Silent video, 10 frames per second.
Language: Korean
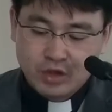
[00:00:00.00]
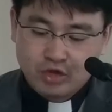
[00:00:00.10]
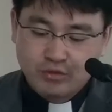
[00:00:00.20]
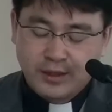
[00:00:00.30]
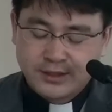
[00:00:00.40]

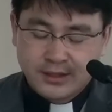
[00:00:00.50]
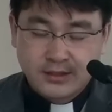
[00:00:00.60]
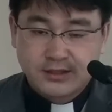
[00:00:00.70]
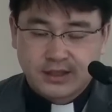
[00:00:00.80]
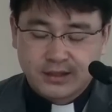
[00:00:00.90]
두 번째
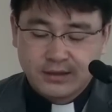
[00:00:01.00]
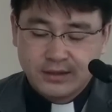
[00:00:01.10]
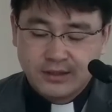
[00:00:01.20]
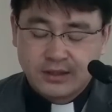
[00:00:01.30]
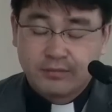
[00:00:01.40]
특징,
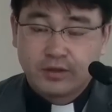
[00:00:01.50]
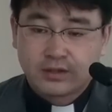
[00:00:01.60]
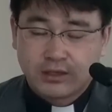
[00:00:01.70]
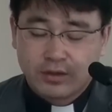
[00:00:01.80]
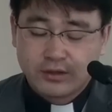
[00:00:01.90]
이제부터
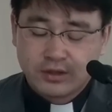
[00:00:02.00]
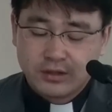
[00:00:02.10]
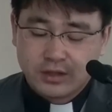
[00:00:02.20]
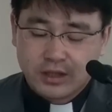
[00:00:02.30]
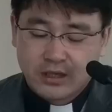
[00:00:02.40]
사도행전이
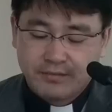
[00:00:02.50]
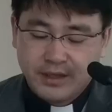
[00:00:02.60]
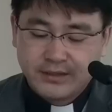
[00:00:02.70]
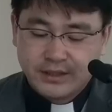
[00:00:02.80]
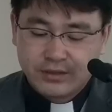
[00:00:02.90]
전하는
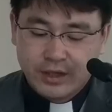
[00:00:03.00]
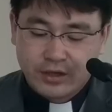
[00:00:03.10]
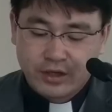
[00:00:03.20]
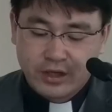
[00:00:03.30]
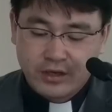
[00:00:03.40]
메시지와
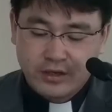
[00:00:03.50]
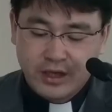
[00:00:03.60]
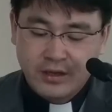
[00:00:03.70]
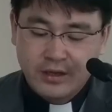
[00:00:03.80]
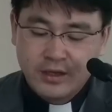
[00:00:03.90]
연결되는데